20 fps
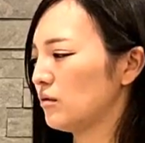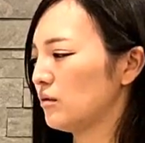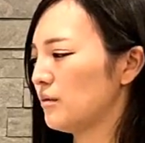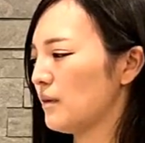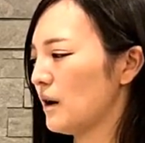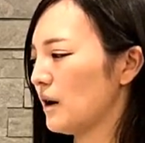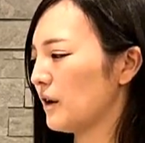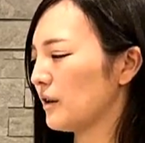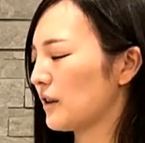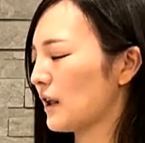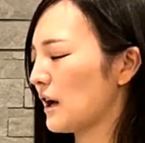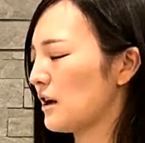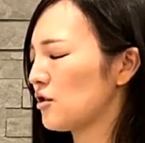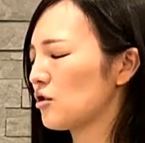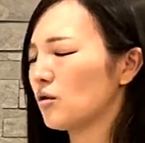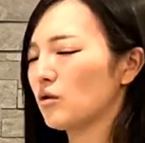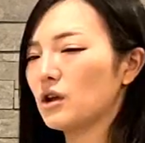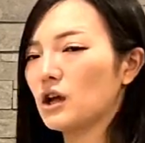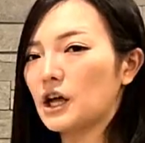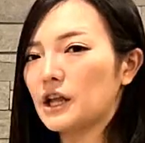まあ、対
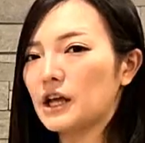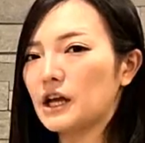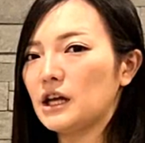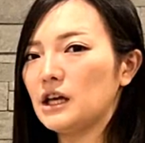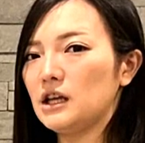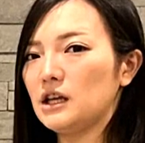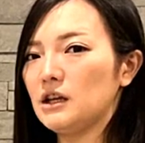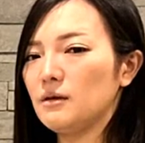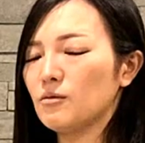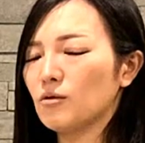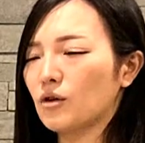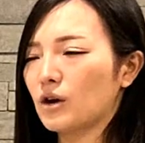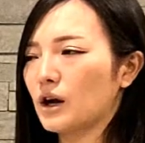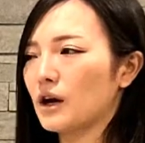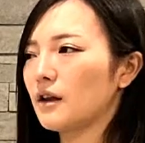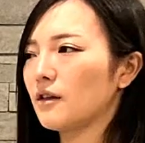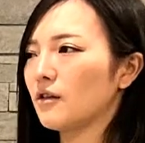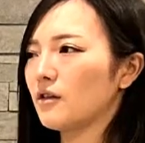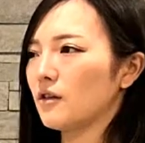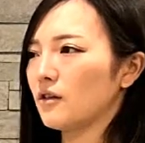象ではないにもかか
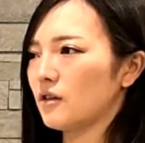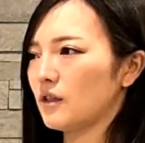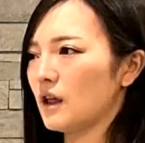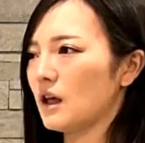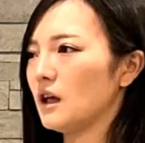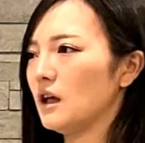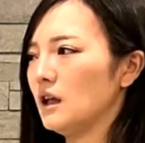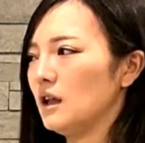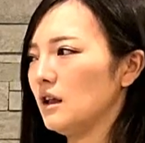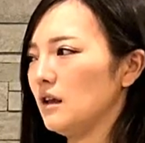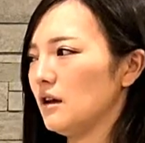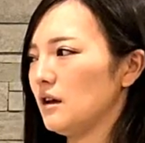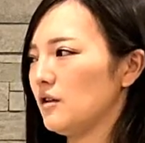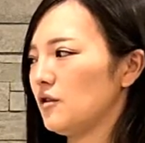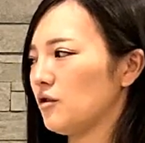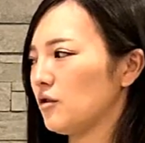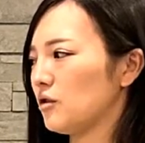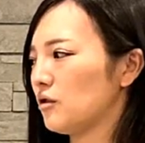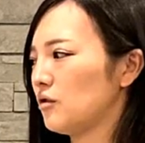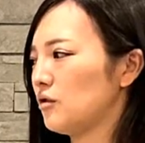わらずですね、
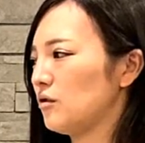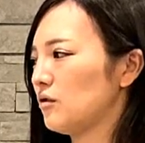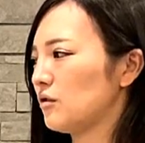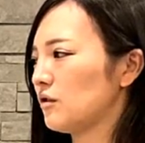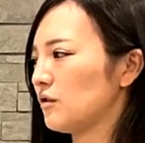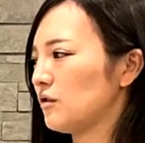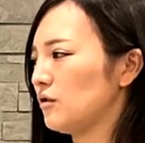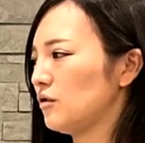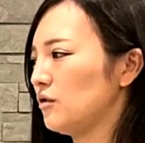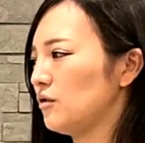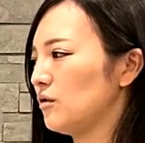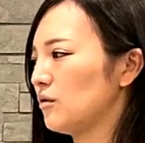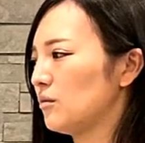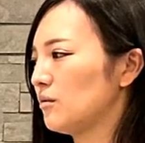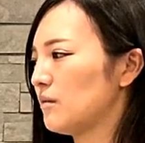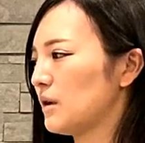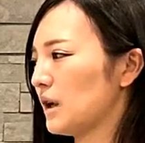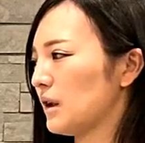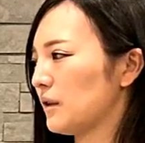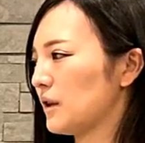受給する、
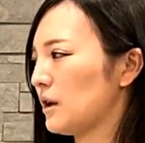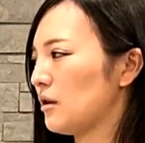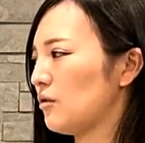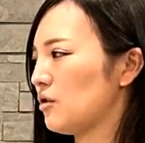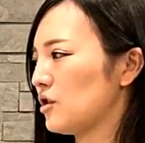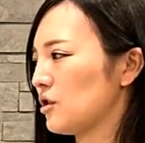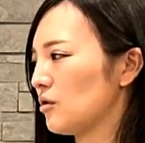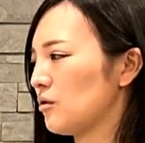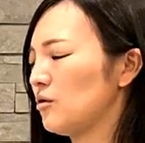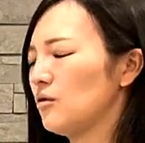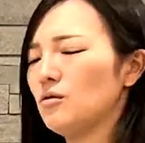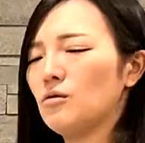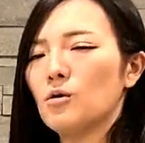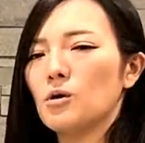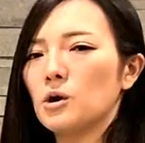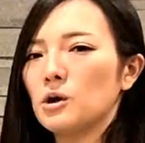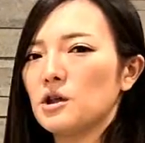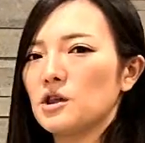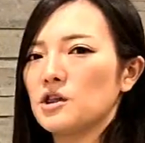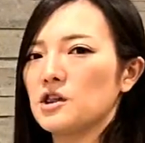まあ、手口というの
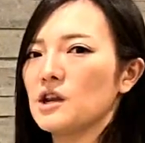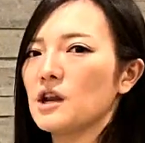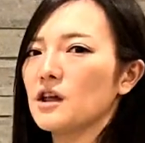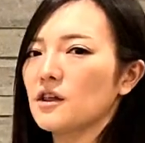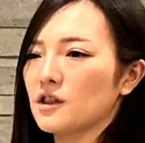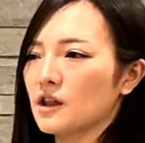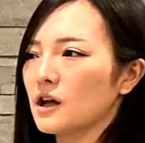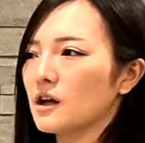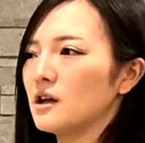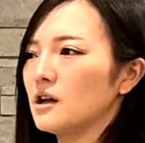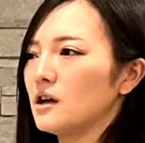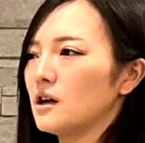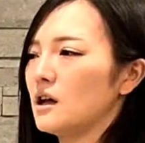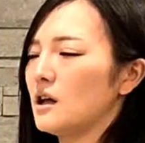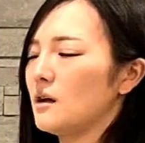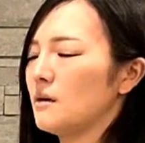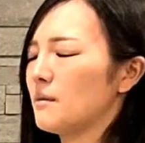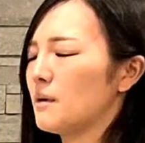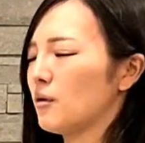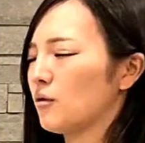を指南した、
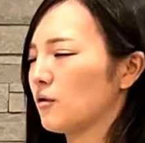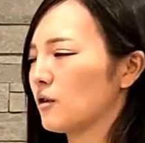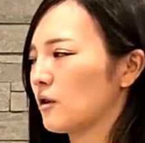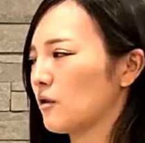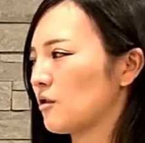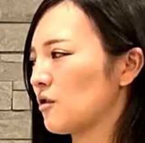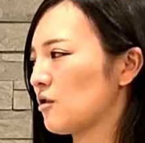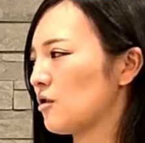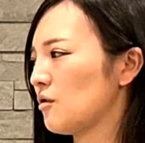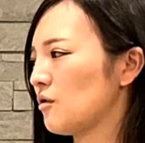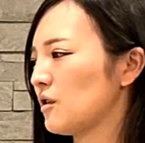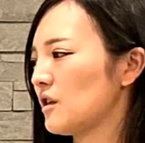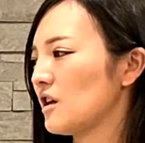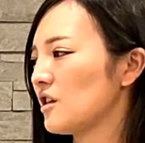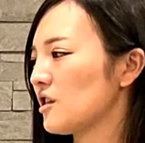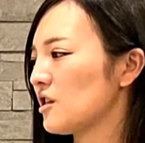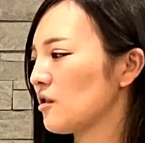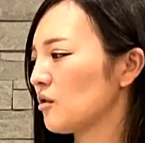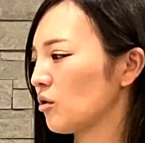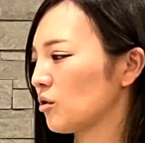えー、まあ、おそらく修正
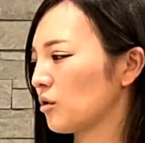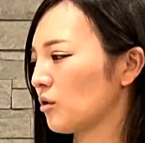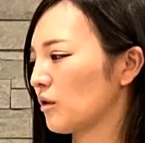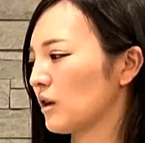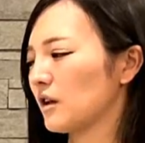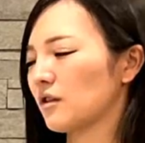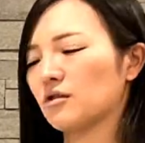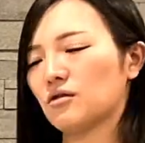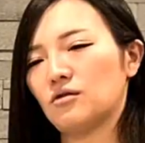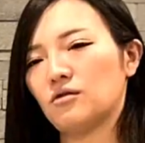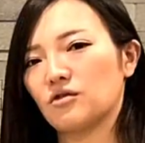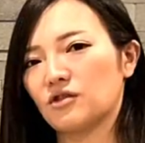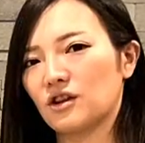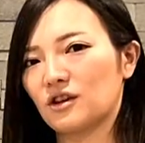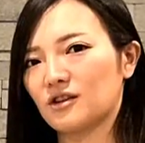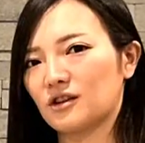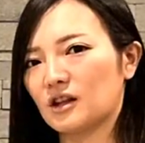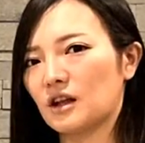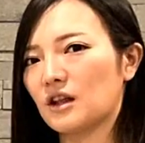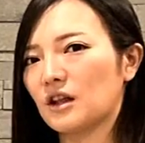申告とかそういうのを
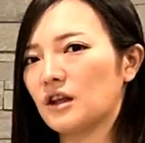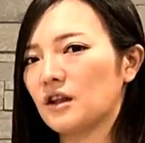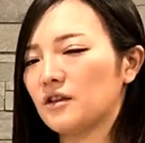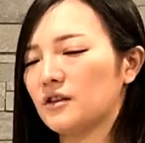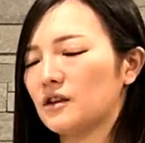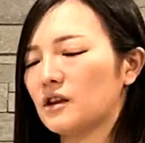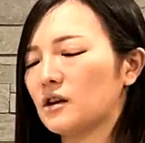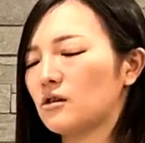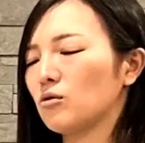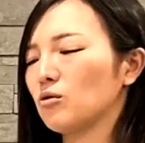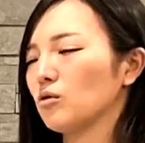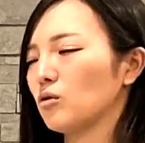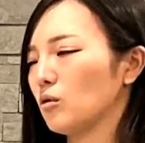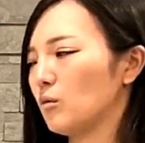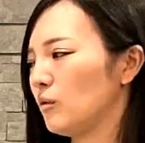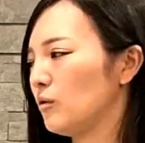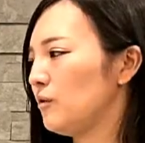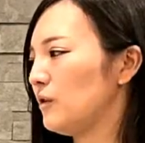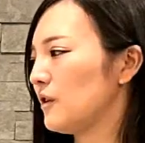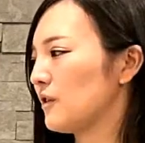させたんだろうと
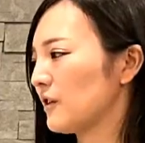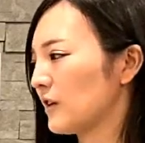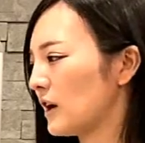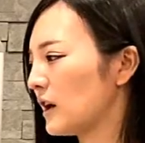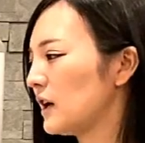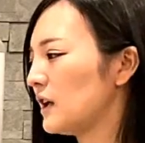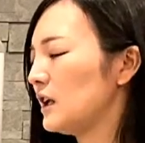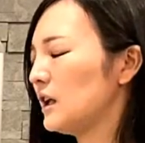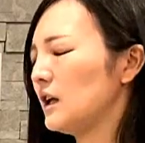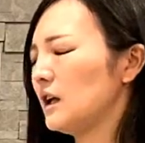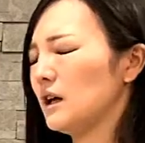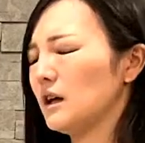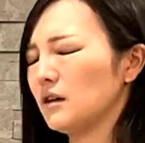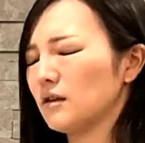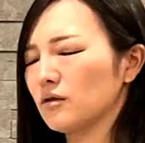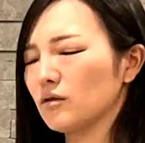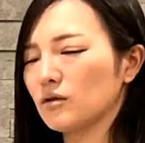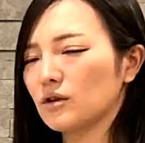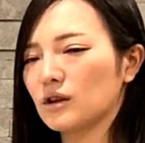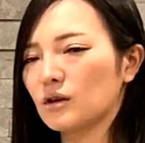思うんですが、
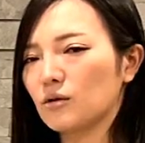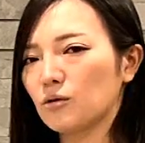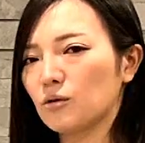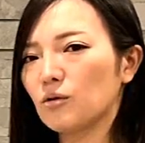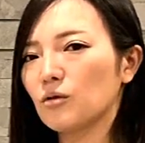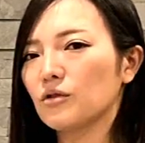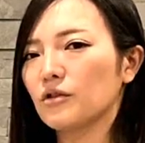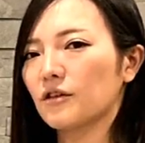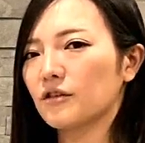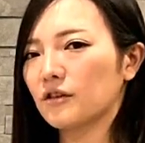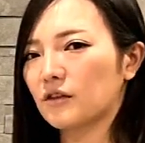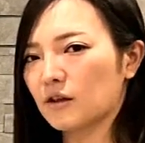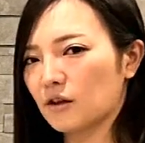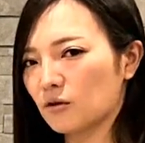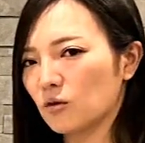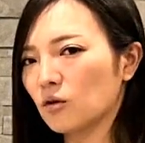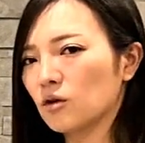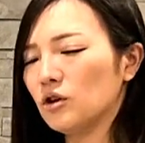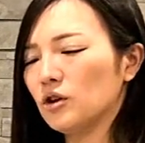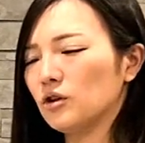えー、そういったことをさせた
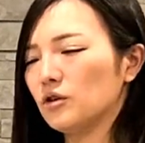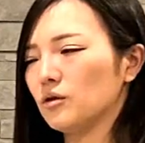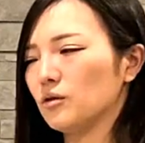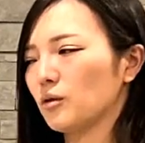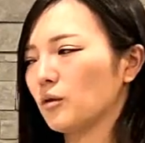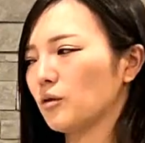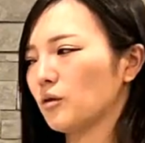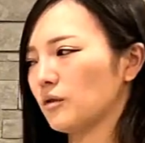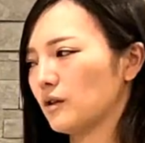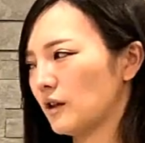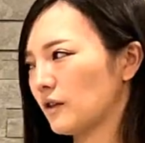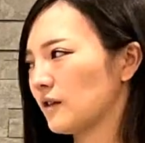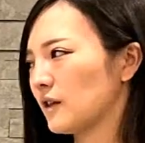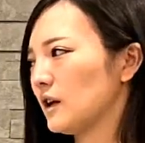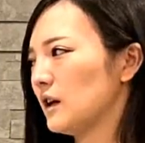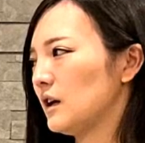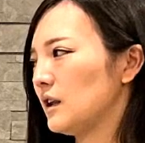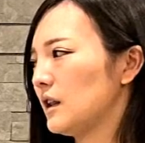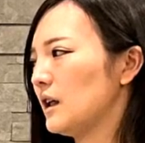ということです。